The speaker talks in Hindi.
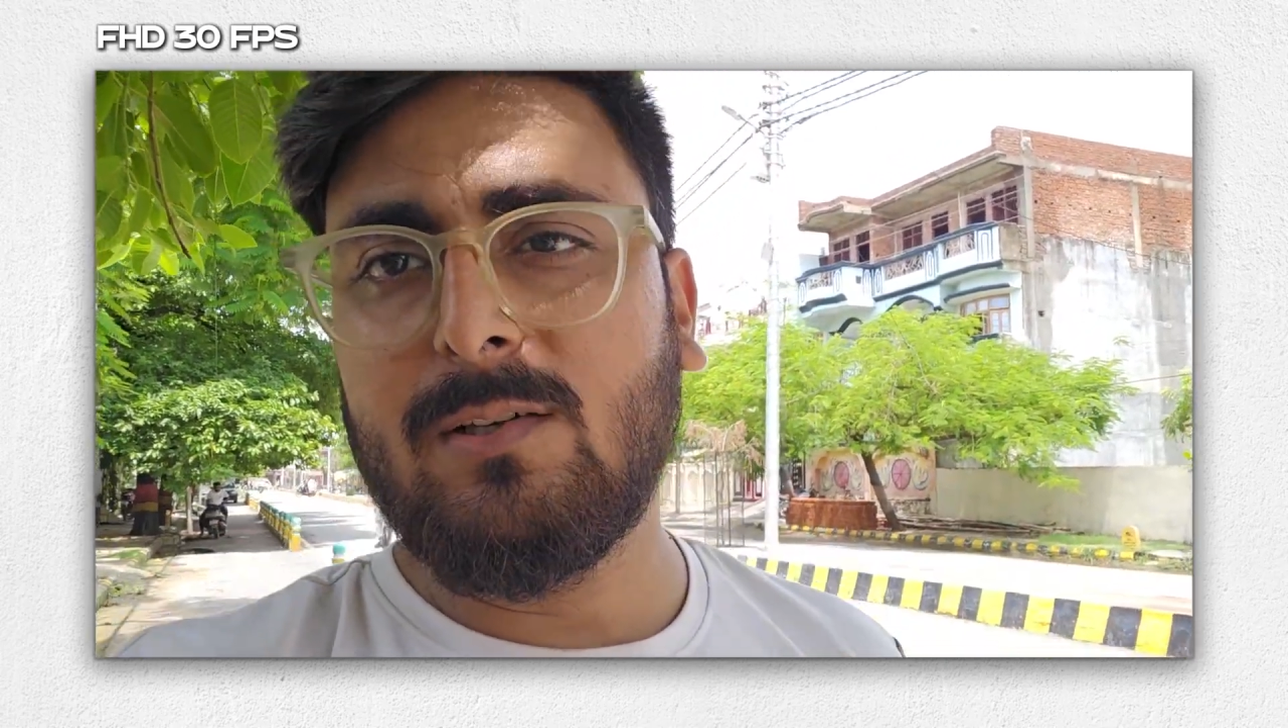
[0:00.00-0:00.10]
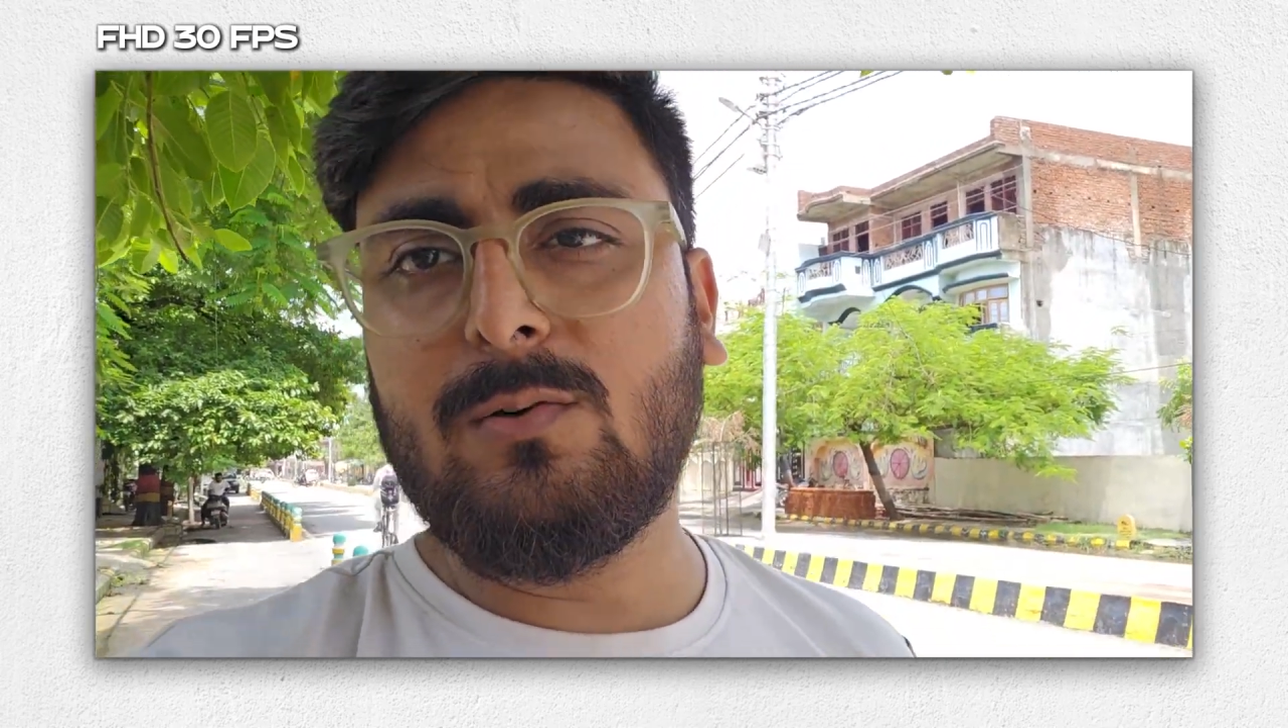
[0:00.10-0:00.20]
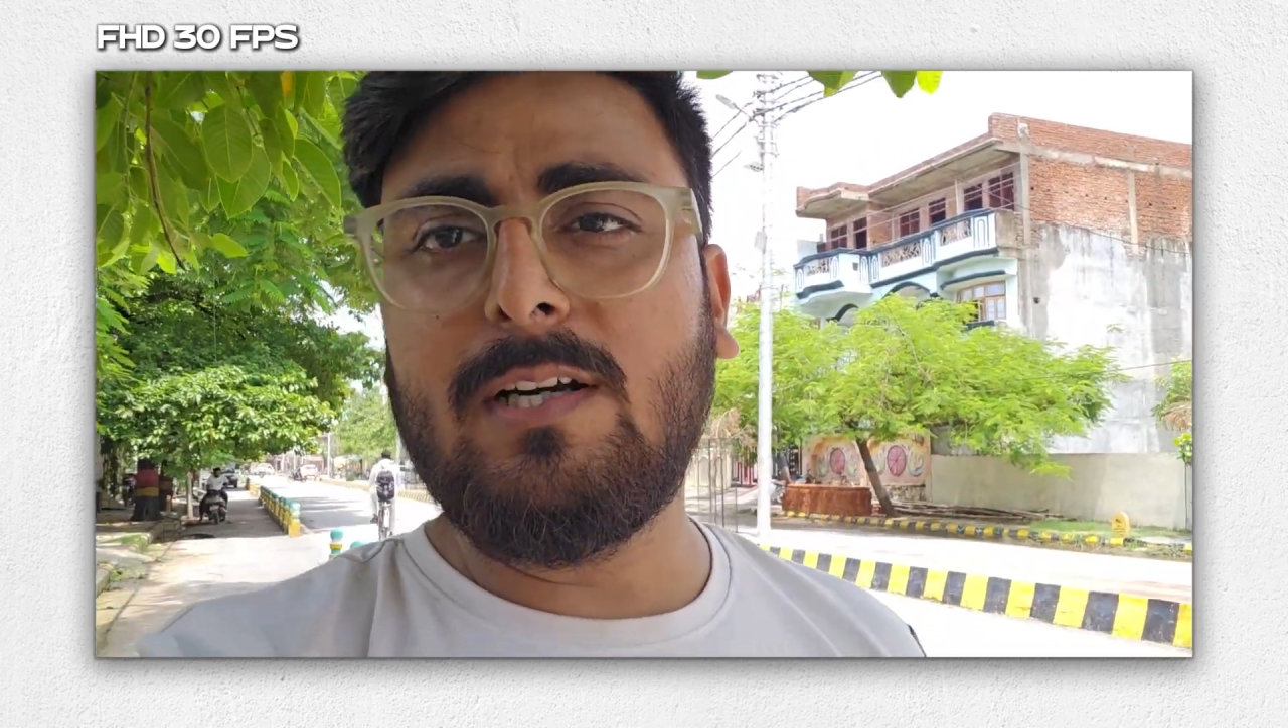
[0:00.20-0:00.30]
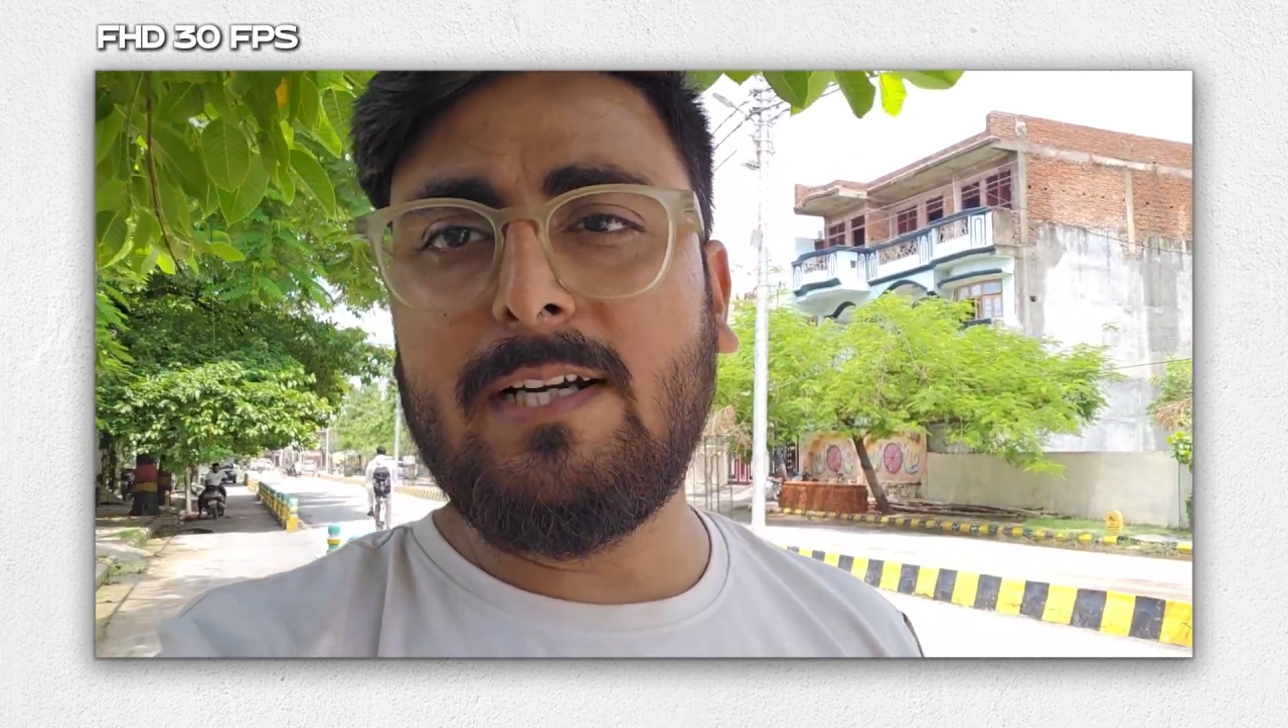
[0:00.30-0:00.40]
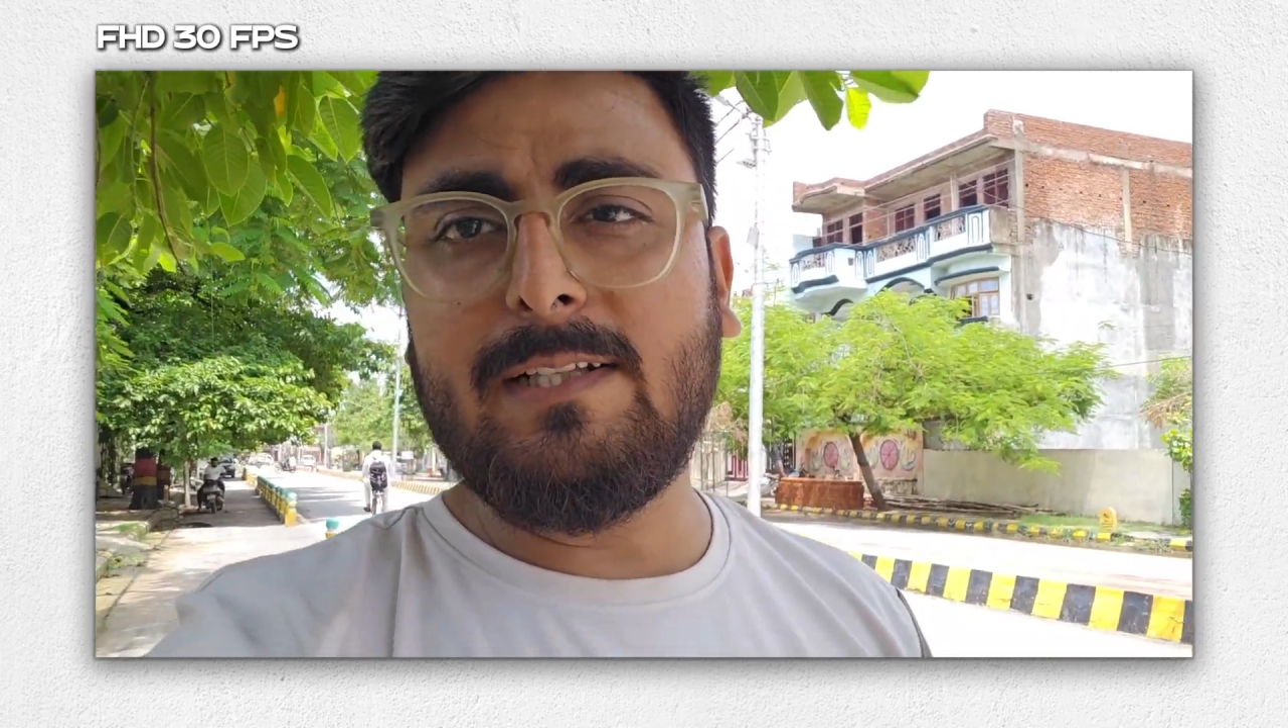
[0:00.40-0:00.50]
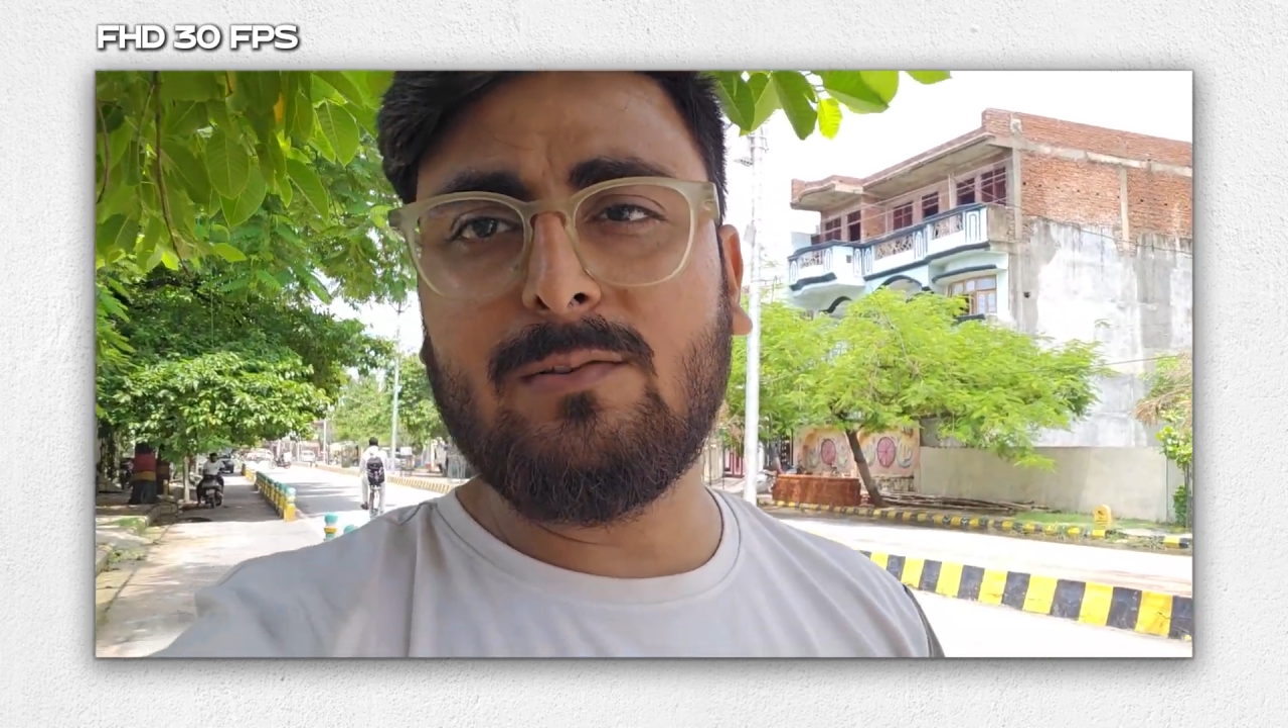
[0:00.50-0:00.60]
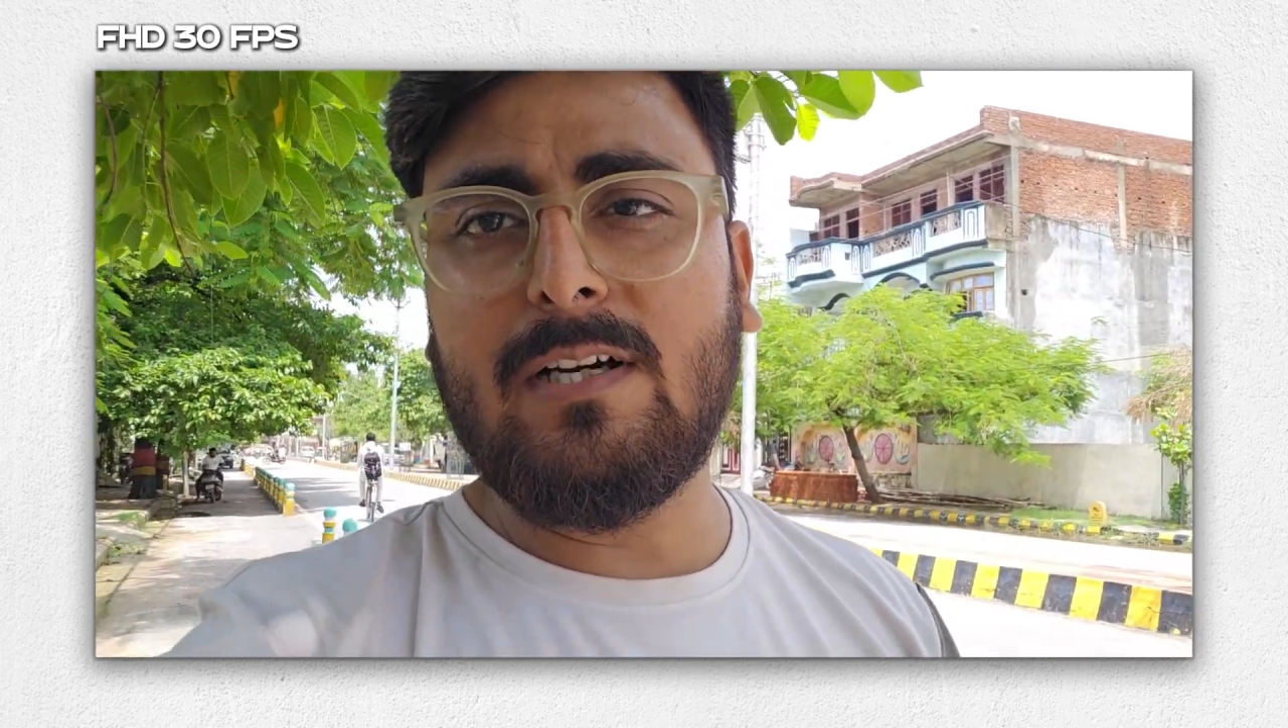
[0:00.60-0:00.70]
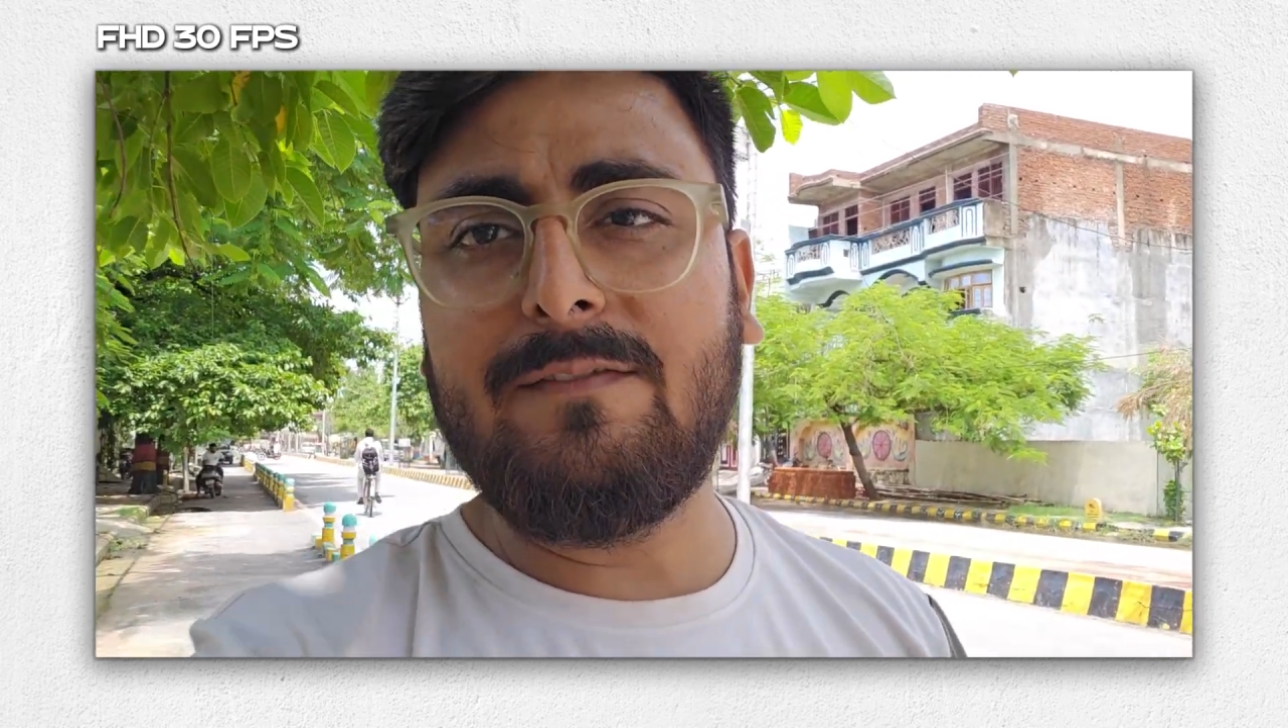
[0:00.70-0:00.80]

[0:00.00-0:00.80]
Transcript: क्वालिटी तो